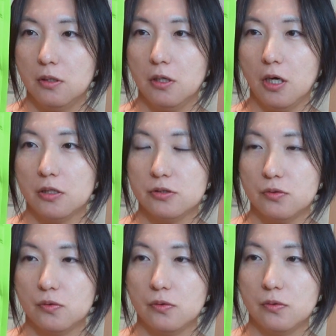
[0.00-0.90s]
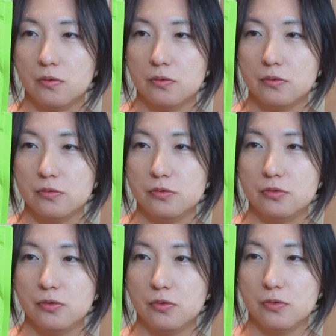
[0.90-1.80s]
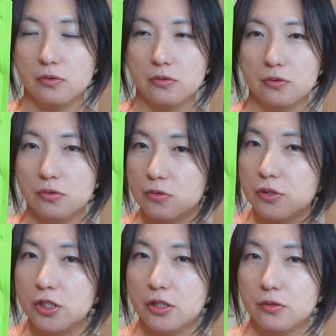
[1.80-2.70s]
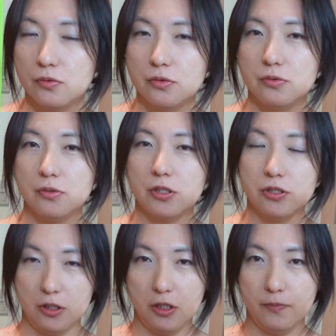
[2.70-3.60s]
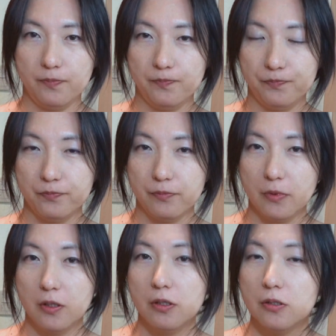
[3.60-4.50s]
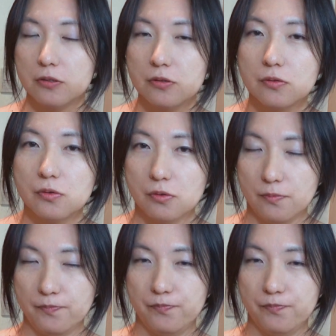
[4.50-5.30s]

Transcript: 白桃ウーロン極品というですね、ちょっと、